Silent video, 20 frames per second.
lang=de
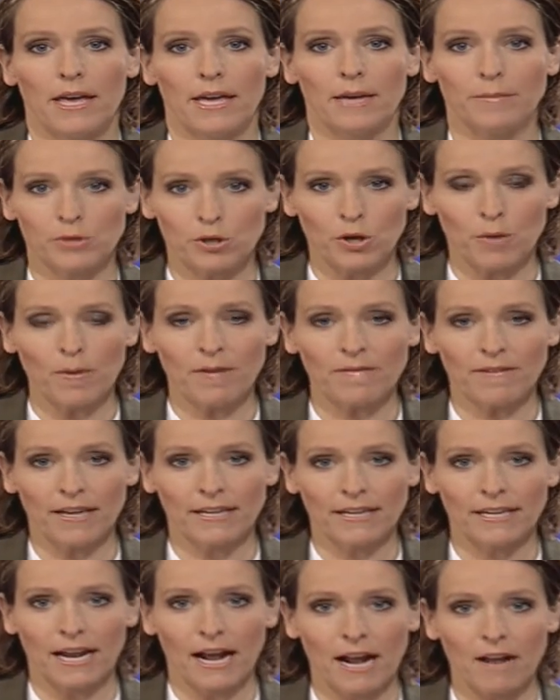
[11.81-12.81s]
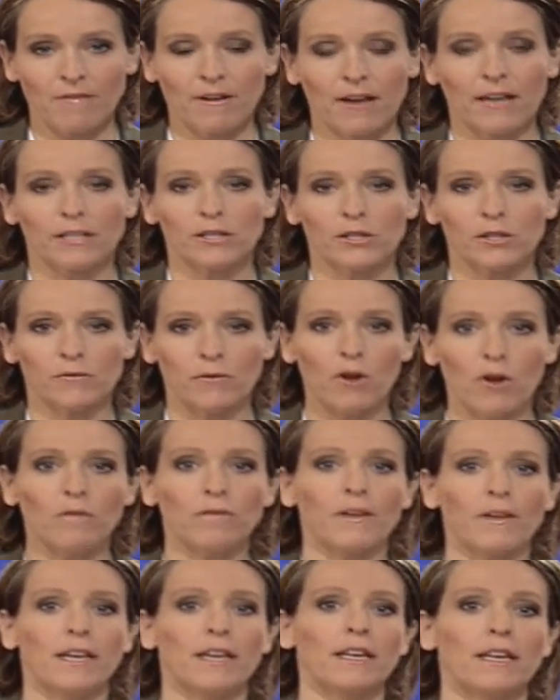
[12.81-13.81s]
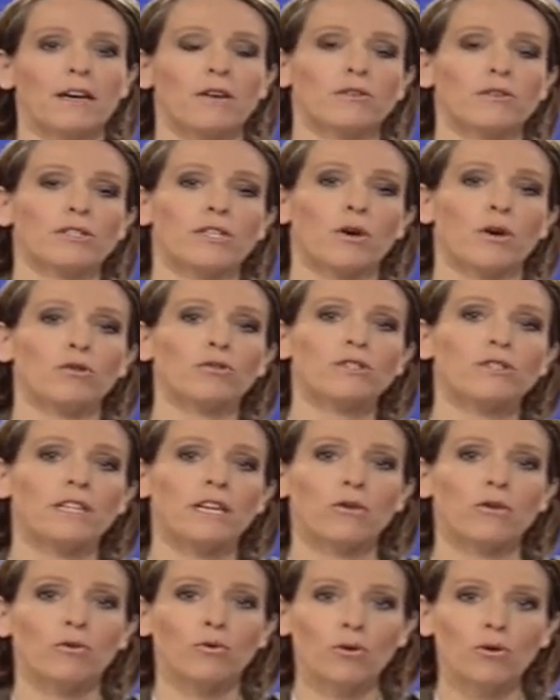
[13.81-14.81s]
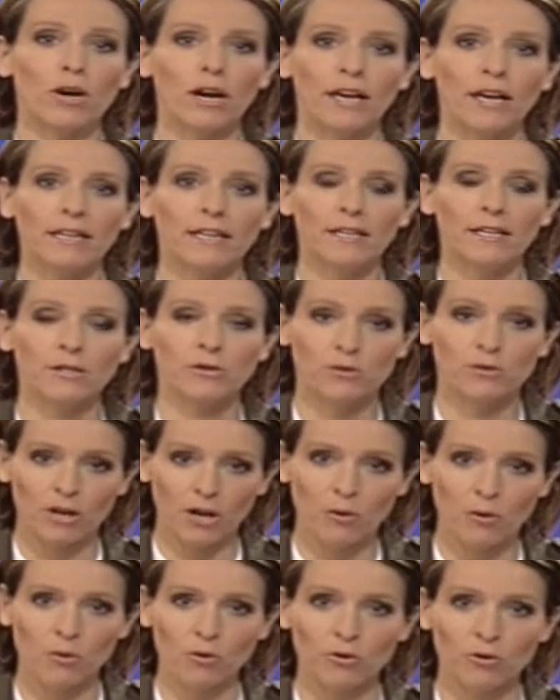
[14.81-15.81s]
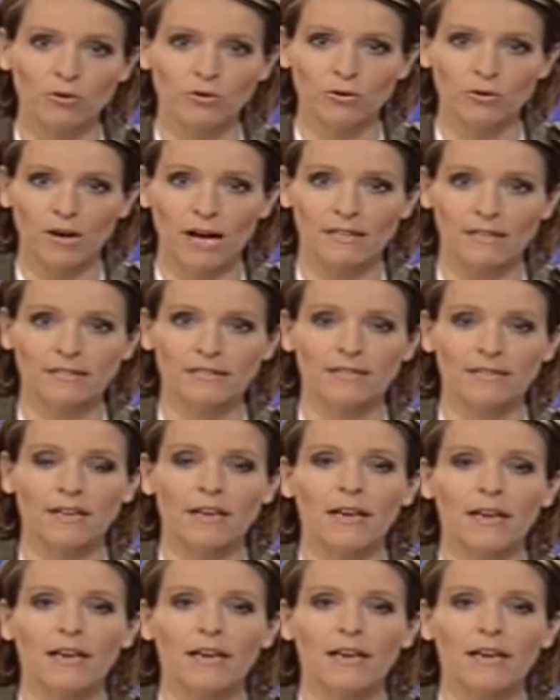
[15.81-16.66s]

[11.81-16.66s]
Im Sommer waren in Halwang zwölf Kinder aus der Ostukraine zur Erholung zu Gast.